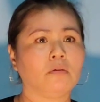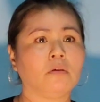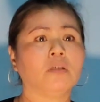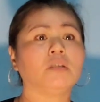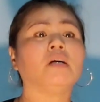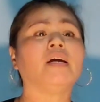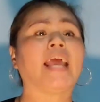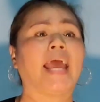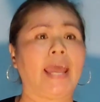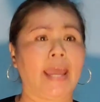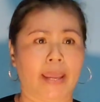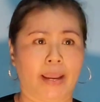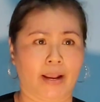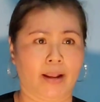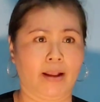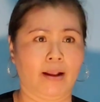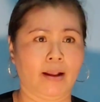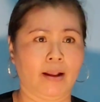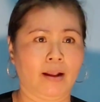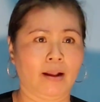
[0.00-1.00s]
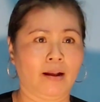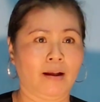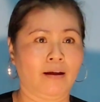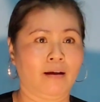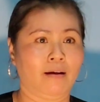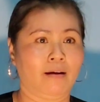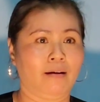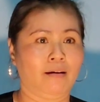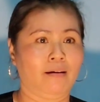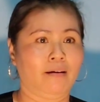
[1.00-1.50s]
Người Hàn
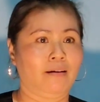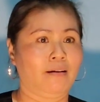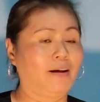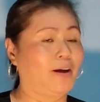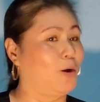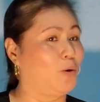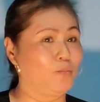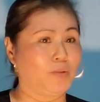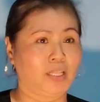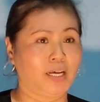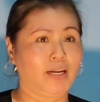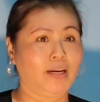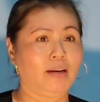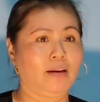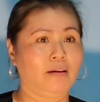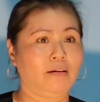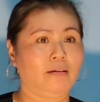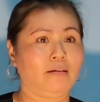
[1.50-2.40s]
không tin,